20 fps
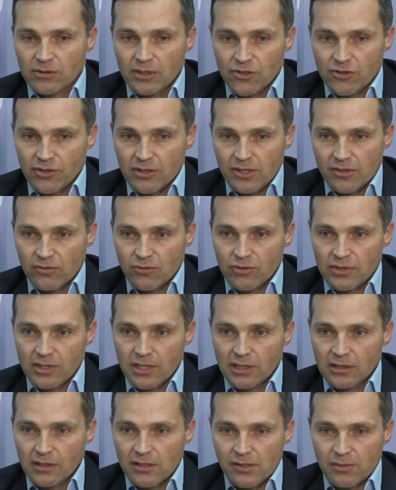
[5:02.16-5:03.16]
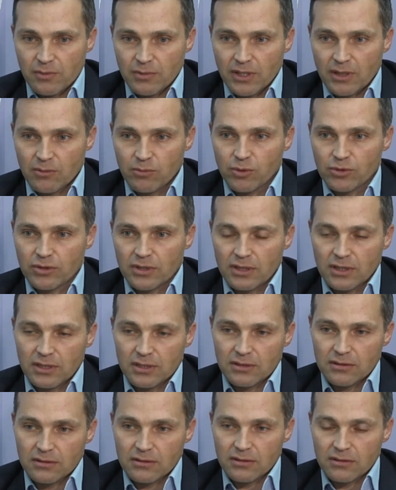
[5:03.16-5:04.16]
начали свою деятельность, мы
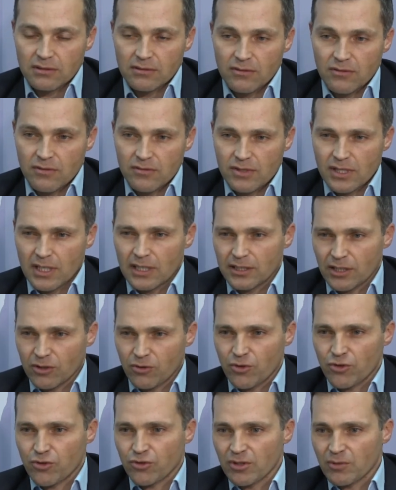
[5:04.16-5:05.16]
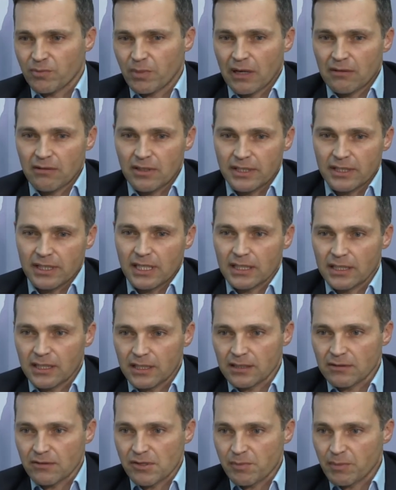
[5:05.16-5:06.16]
работали, взяли такое еще направление, как
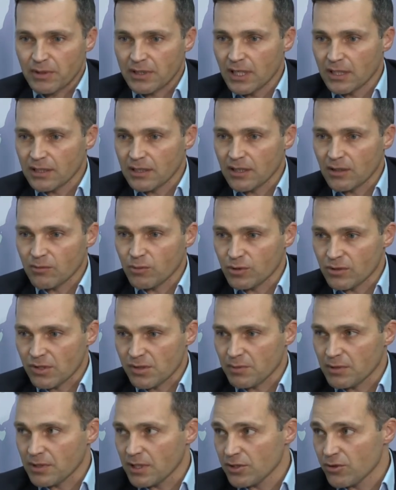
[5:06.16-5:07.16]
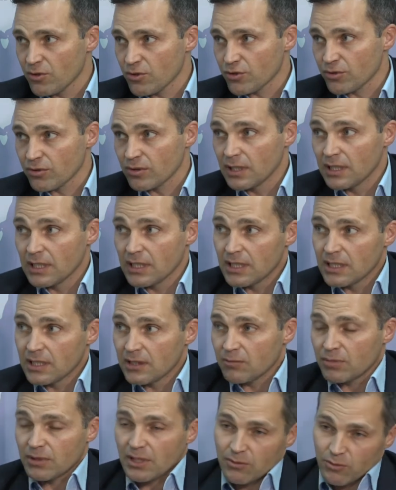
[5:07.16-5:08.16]
киновоспитание, работа с молодежью,
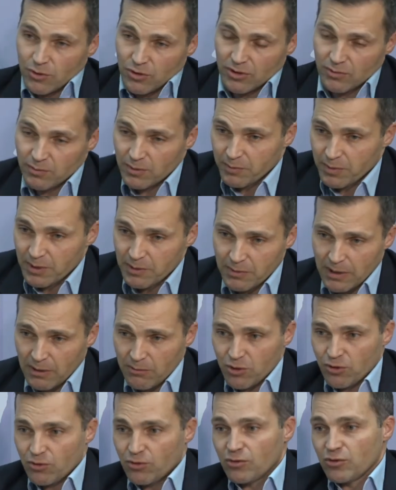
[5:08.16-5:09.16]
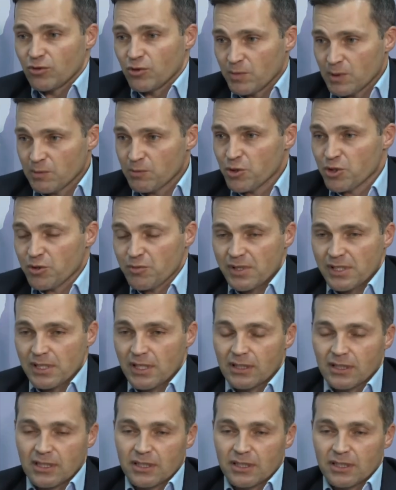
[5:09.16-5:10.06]
потому что мы понимаем, что ну, мы можем снять